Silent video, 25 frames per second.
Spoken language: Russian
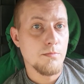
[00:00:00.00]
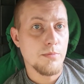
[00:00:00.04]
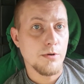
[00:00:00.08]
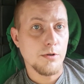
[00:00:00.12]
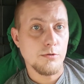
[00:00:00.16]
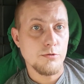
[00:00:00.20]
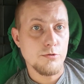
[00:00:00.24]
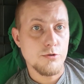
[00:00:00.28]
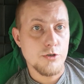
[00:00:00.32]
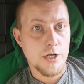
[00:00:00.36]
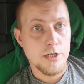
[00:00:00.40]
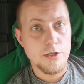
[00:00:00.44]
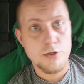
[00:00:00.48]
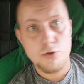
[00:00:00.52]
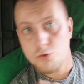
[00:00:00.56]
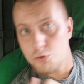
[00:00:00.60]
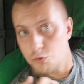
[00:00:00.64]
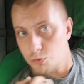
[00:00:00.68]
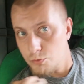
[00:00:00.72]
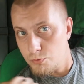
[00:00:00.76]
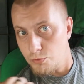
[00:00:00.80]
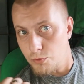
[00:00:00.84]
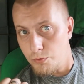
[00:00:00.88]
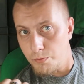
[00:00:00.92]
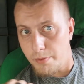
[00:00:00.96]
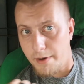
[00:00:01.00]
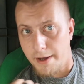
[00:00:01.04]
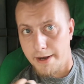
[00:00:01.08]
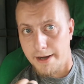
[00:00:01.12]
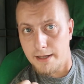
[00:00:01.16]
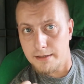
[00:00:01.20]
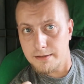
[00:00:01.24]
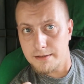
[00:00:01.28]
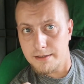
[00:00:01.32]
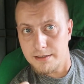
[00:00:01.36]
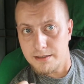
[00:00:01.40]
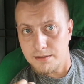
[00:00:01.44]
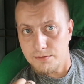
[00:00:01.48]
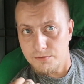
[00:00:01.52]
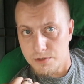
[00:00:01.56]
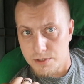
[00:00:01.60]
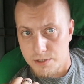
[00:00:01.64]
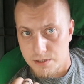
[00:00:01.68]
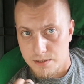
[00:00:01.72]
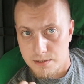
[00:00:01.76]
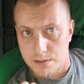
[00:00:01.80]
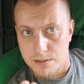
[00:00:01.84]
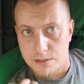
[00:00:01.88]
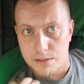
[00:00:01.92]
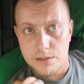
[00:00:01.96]
получать сумму порядка порядка
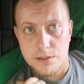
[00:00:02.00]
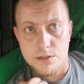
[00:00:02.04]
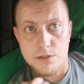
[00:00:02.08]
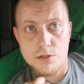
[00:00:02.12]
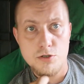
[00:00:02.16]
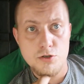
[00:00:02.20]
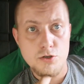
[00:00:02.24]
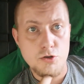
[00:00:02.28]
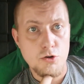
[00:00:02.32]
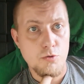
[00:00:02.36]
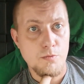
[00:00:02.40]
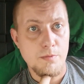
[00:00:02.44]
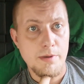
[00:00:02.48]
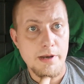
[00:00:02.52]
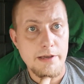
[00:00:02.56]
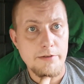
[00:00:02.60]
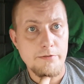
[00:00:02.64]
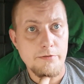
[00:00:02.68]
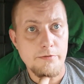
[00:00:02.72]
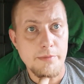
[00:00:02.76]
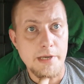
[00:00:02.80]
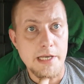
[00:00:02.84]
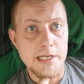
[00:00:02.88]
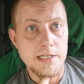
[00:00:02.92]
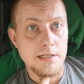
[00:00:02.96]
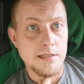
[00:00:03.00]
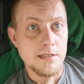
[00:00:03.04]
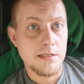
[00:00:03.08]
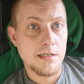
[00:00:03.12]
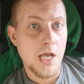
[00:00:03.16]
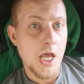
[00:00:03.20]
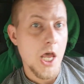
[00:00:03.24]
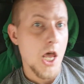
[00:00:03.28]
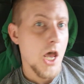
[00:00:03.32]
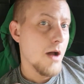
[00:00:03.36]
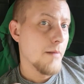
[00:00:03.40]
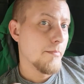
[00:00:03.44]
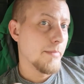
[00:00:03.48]
20 тысяч рублей в месяц.